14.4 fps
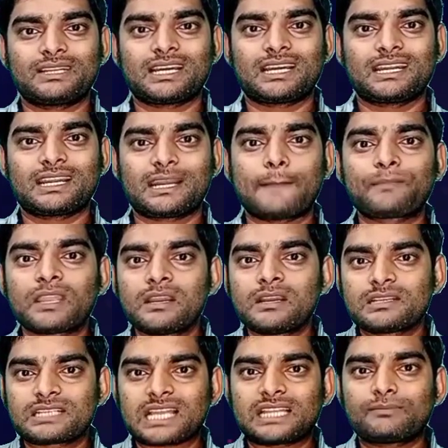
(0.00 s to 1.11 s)
नाम लिखा रहेगा
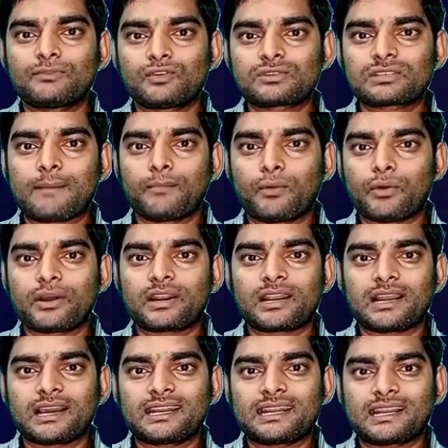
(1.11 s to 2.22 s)
साथ में उसका मोहर
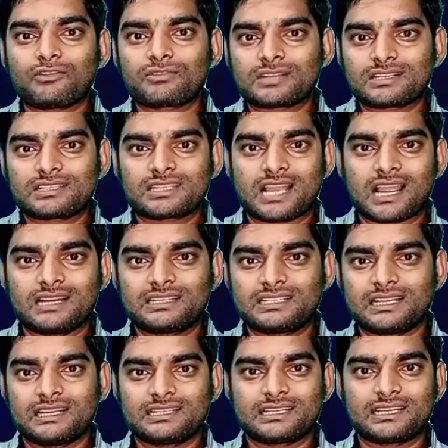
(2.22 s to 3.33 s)
लगा रहेगा उसका साइन
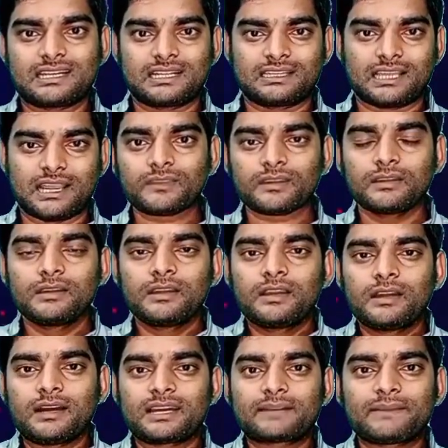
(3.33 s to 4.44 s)
सिग्नेचर रहता है
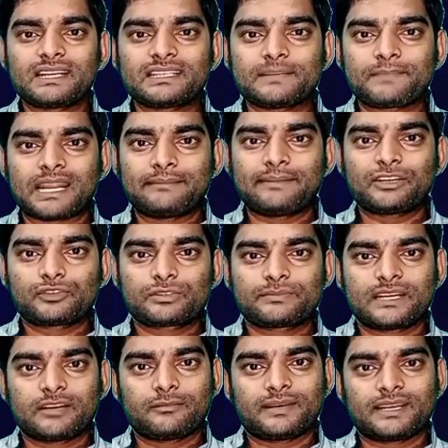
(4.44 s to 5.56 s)
अगर मान लीजिए प्राइवेट
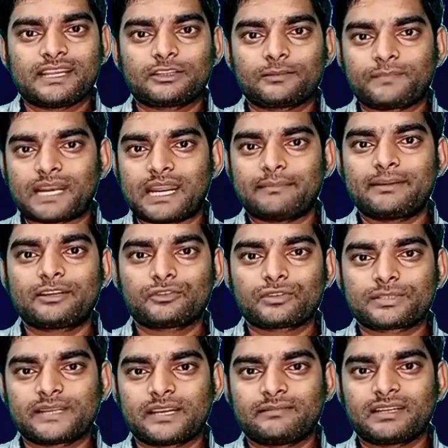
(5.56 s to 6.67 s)
हॉस्पिटल बना है तो प्राइवेट
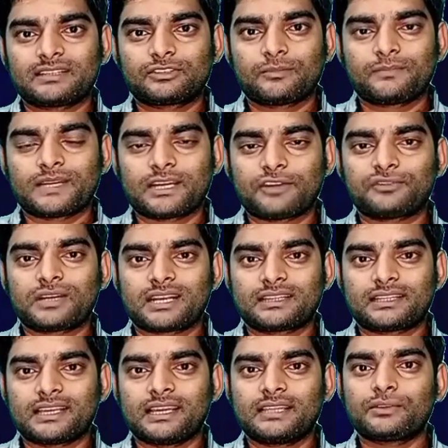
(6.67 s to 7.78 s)
हॉस्पिटल में जो बना हुआ
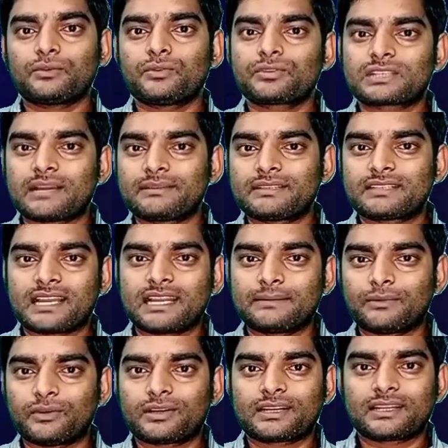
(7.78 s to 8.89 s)
रहता है तो उसका भी
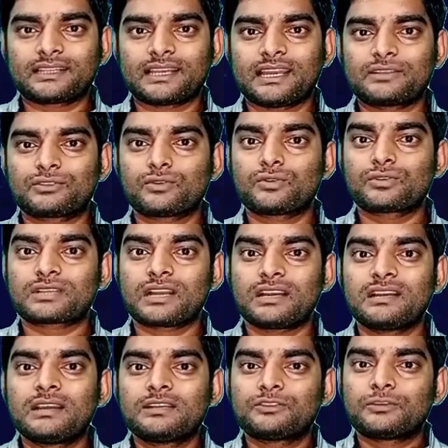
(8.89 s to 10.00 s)
साइन मोहर रहता है जो उसका
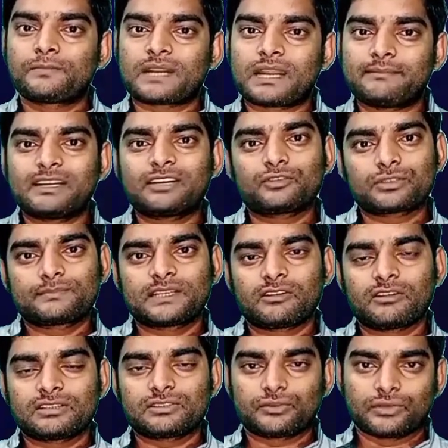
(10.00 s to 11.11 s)
जो प्राइवेट
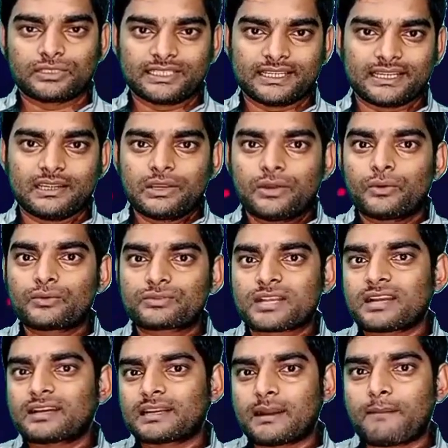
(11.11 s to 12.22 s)
हॉस्पिटल वाला जो होते हैं
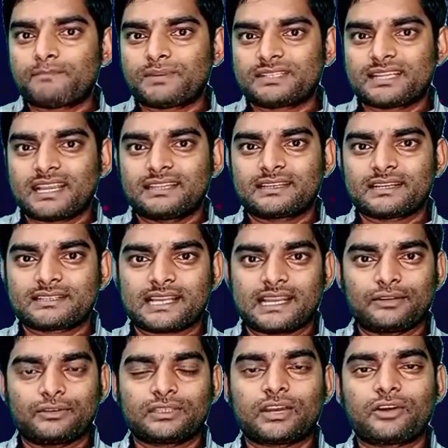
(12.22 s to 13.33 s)
उसका ग्राम पंचायत का
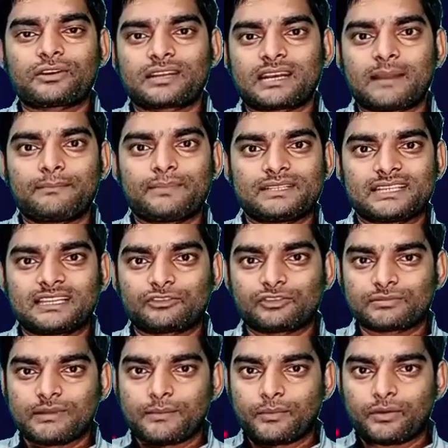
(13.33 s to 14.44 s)
साइन होता है और ग्राम पंचायत
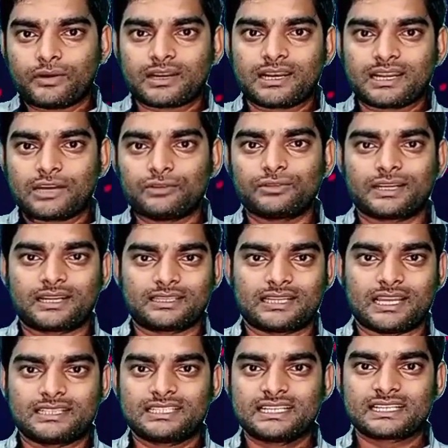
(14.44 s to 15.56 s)
को उसमें मोहर लगा हुआ
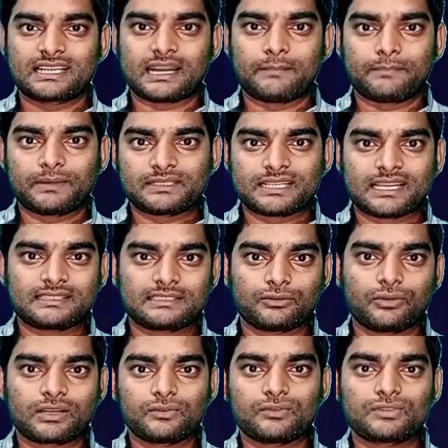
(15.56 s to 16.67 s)
रहता है जिस ग्राम पंचायत
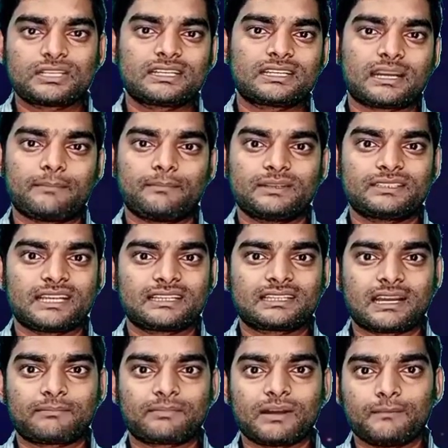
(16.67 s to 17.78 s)
से होंगे उसी ग्राम पंचायत
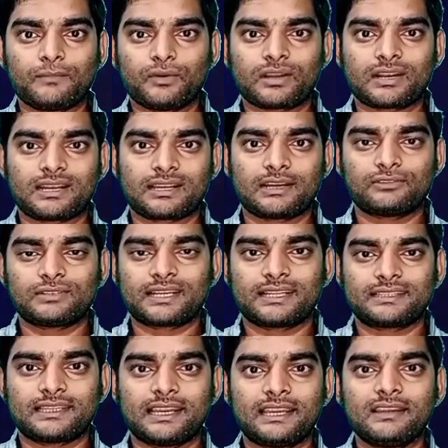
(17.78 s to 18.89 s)
का आपका मोहर लगा हुआ
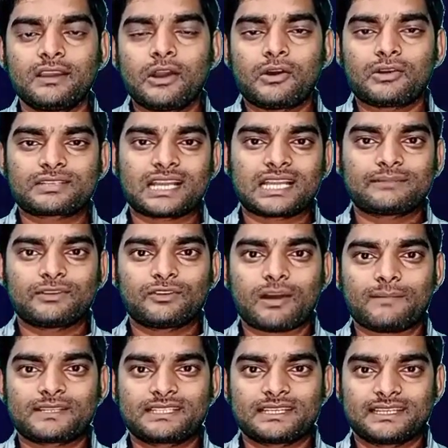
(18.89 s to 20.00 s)
रहता है और साथ में
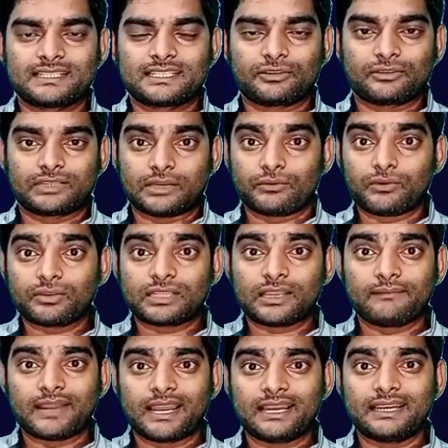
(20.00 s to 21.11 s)
वहां पर सिग्नेचर होता है वो
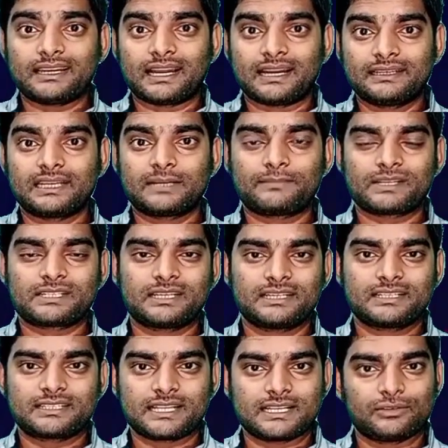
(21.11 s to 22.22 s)
होता है वैलिड हंड्रेड
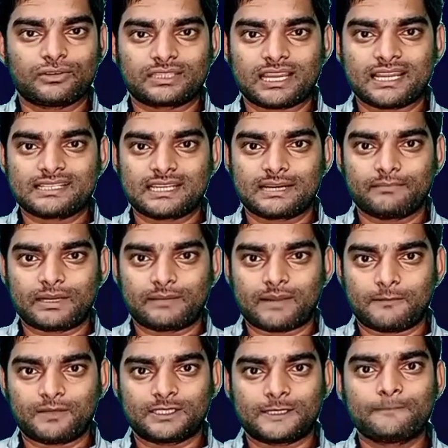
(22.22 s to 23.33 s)
परसेंट सही होता है जन्म
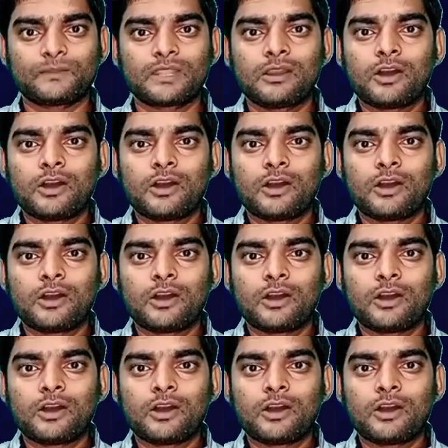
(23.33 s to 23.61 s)
प्रमाण पत्र